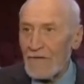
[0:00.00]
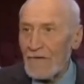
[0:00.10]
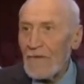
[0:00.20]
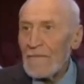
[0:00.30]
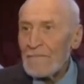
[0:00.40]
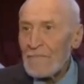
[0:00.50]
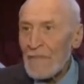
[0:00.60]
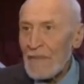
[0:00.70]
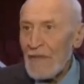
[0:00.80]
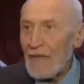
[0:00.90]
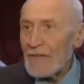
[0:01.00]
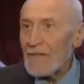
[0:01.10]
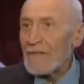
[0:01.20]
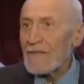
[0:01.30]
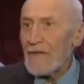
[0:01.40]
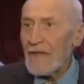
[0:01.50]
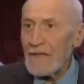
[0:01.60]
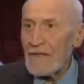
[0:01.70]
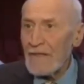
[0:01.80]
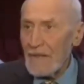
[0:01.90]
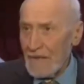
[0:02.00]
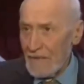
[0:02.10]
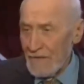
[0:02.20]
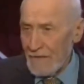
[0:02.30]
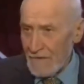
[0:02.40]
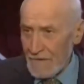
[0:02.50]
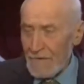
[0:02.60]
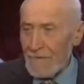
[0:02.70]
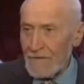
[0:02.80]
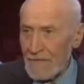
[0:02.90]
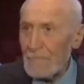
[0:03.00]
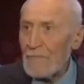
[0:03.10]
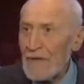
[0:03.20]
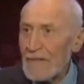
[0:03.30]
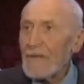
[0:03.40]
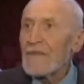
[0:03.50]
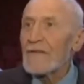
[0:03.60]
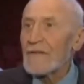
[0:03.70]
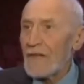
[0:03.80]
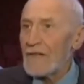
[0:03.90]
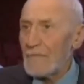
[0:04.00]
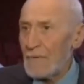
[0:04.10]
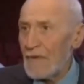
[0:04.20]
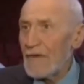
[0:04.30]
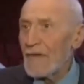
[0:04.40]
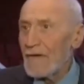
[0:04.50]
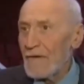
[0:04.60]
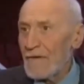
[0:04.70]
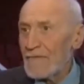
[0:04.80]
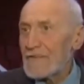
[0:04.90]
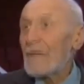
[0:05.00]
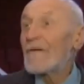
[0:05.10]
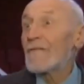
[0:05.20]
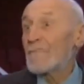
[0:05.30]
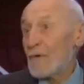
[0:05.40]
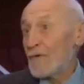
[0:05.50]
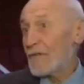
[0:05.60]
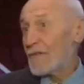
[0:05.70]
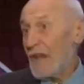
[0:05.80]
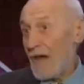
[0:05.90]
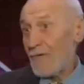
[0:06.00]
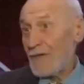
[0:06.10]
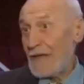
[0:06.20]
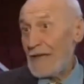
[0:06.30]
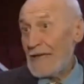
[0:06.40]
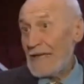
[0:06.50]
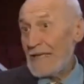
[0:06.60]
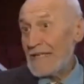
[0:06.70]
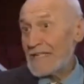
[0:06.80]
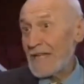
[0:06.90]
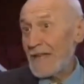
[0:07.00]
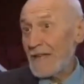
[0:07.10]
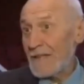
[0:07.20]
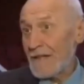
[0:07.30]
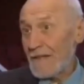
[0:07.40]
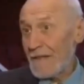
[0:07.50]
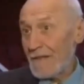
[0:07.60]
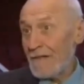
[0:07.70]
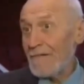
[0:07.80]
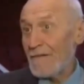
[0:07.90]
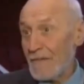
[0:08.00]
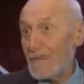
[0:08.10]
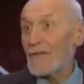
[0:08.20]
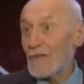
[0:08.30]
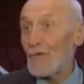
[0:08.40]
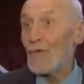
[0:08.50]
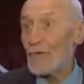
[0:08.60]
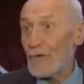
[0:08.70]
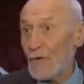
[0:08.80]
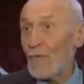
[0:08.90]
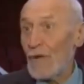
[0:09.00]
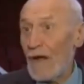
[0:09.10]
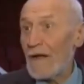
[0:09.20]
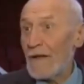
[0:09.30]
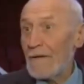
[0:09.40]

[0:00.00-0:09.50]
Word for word: Но ни, од, ни один э, шимпанзе не станет бы, э, вставать в природе на руки и стоять, так сказать, делать стойку на руках.